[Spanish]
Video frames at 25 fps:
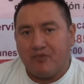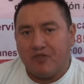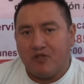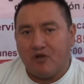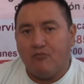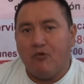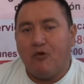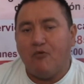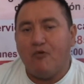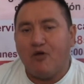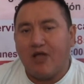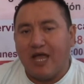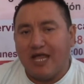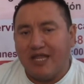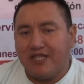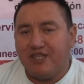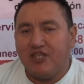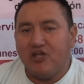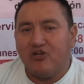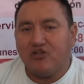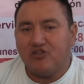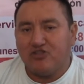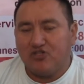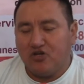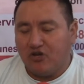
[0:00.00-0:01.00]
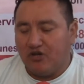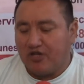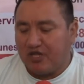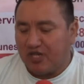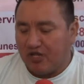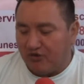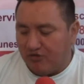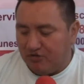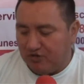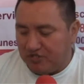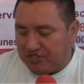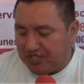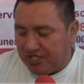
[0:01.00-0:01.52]
Como vocales de control
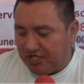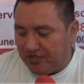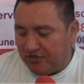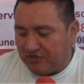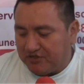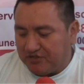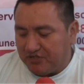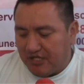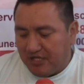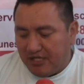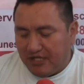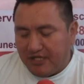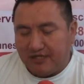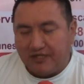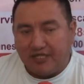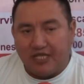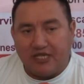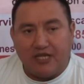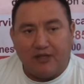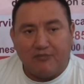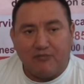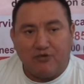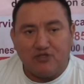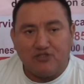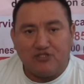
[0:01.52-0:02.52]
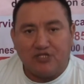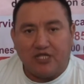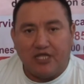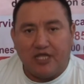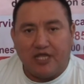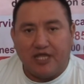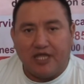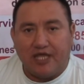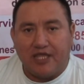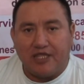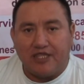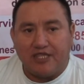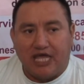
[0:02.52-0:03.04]
reconocidos, tenemos
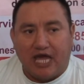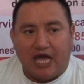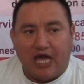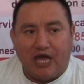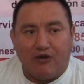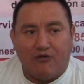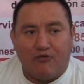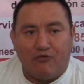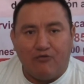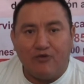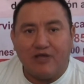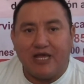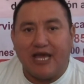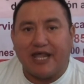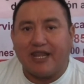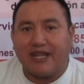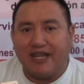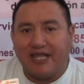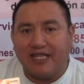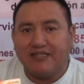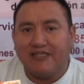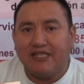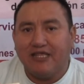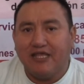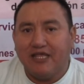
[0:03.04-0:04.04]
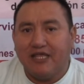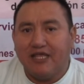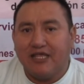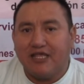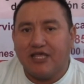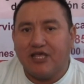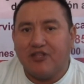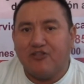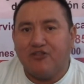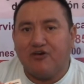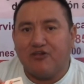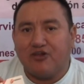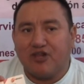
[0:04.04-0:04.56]
eh, ya un carnet
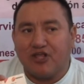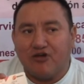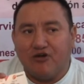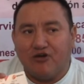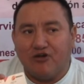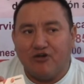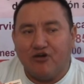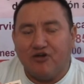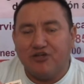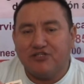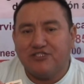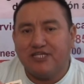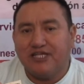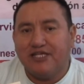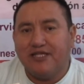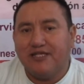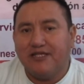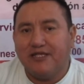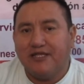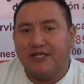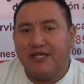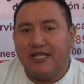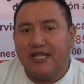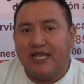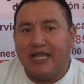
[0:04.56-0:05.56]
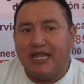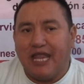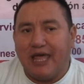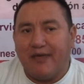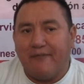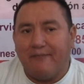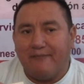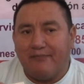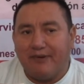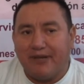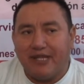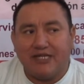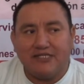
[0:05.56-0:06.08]
que nos reconoce. La
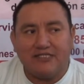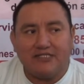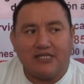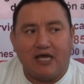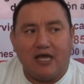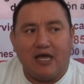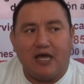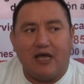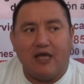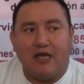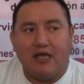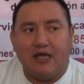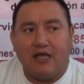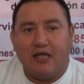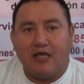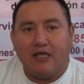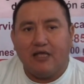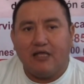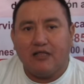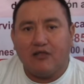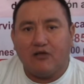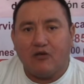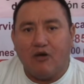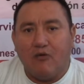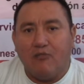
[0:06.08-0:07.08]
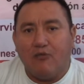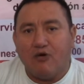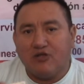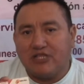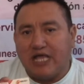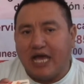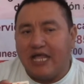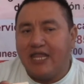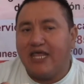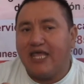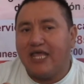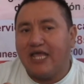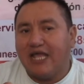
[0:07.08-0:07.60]
empresa como
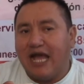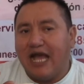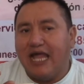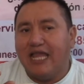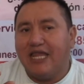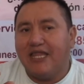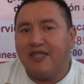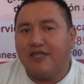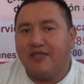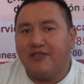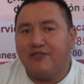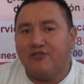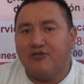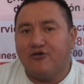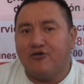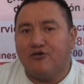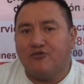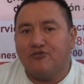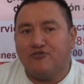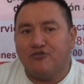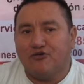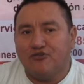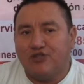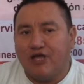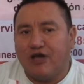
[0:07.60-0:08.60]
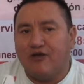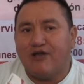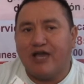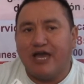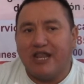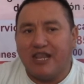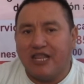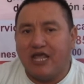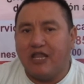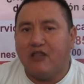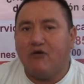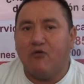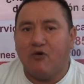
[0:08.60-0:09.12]
tal en Cali no, nos da un
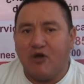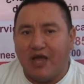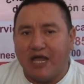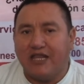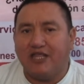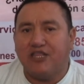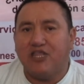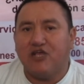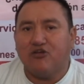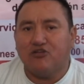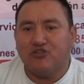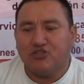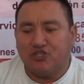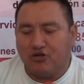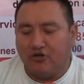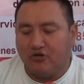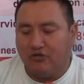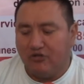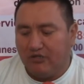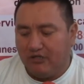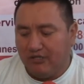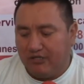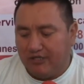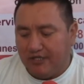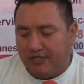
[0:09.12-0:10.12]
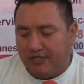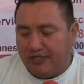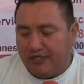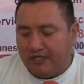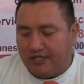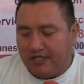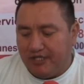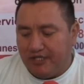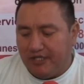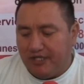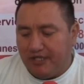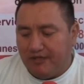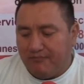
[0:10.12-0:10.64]
carnet a los vocales de control
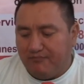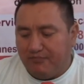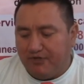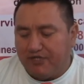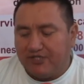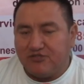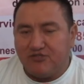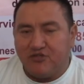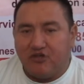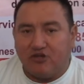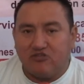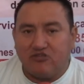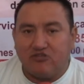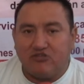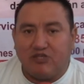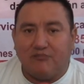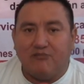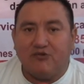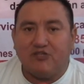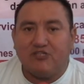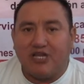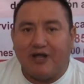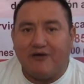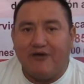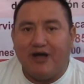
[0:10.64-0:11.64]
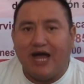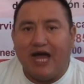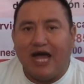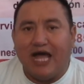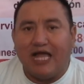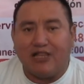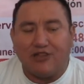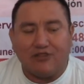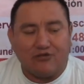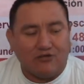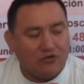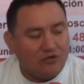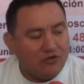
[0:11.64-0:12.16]
y pues nosotros estamos
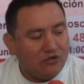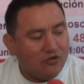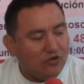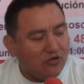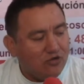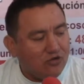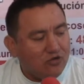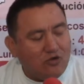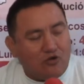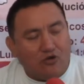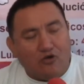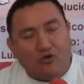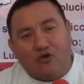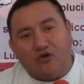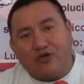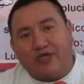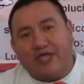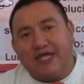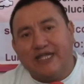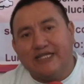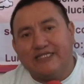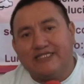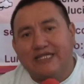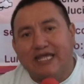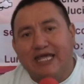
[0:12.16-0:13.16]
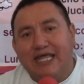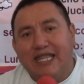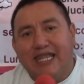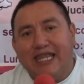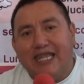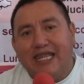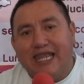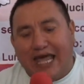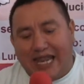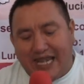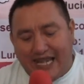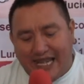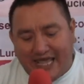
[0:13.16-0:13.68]
trabajando con lo que es
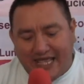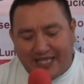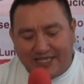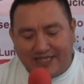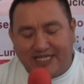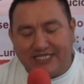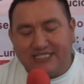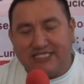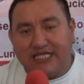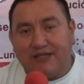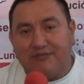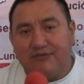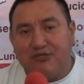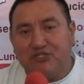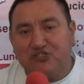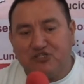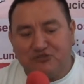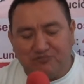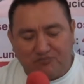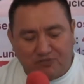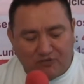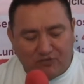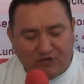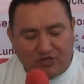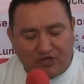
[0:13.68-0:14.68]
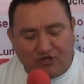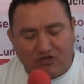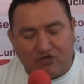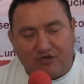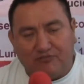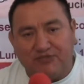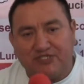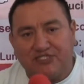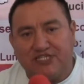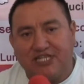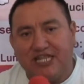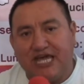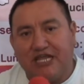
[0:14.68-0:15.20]
la ley de servicios públicos
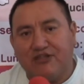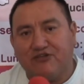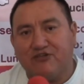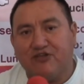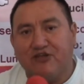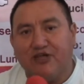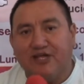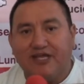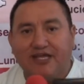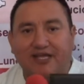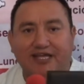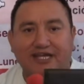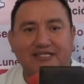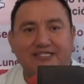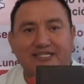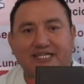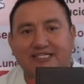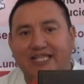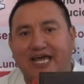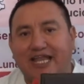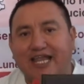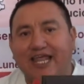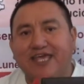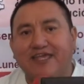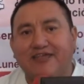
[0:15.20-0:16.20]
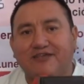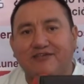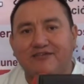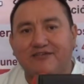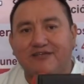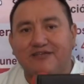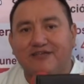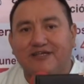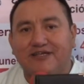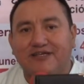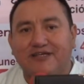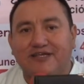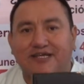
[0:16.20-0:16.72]
domiciliarios, que es esta ley.
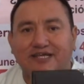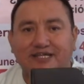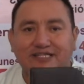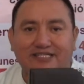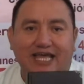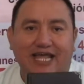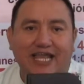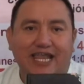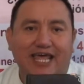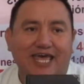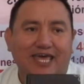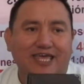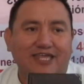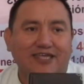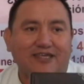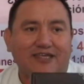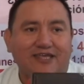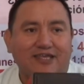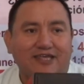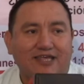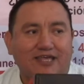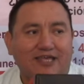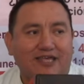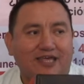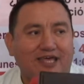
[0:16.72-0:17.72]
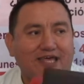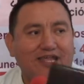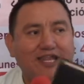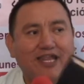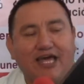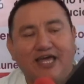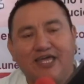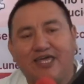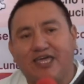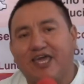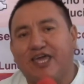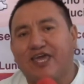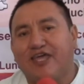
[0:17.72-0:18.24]
Esta ley es
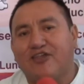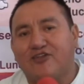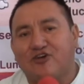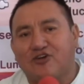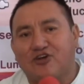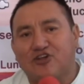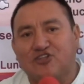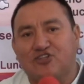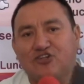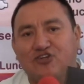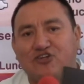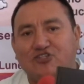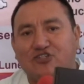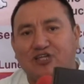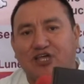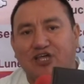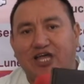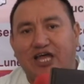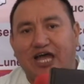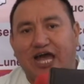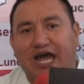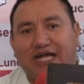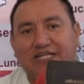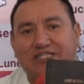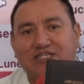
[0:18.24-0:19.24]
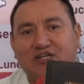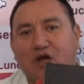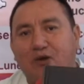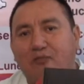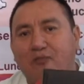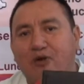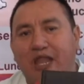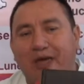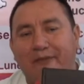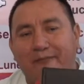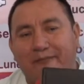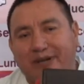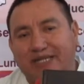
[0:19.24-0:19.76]
la que nosotros Así
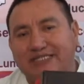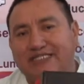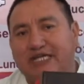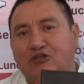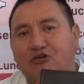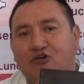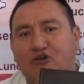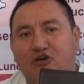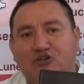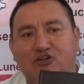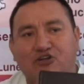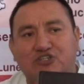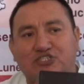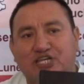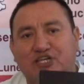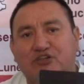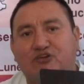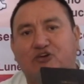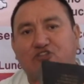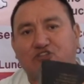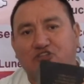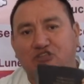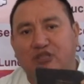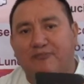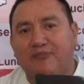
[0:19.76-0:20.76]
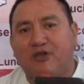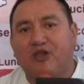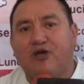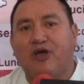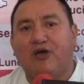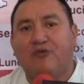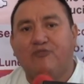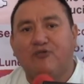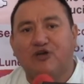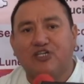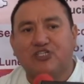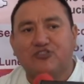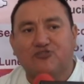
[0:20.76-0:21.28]
como la empresa lo conoce, nosotros también lo
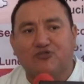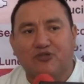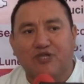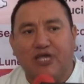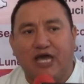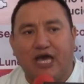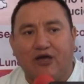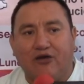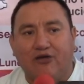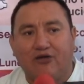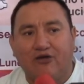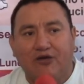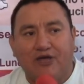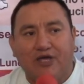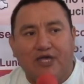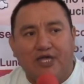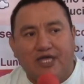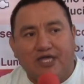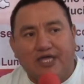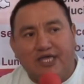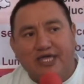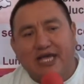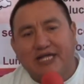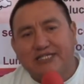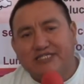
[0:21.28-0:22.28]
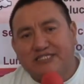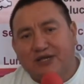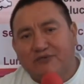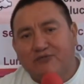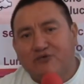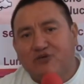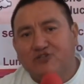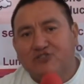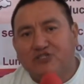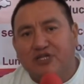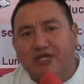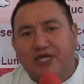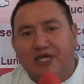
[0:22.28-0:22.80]
hemos estudiado y
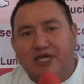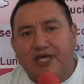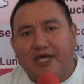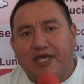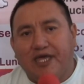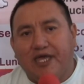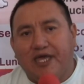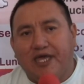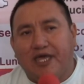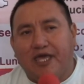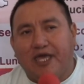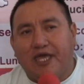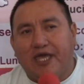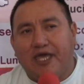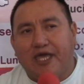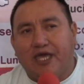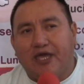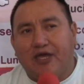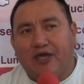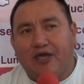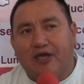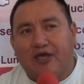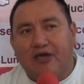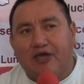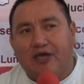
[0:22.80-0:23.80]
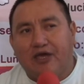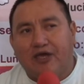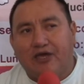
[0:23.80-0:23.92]
hacemos eh,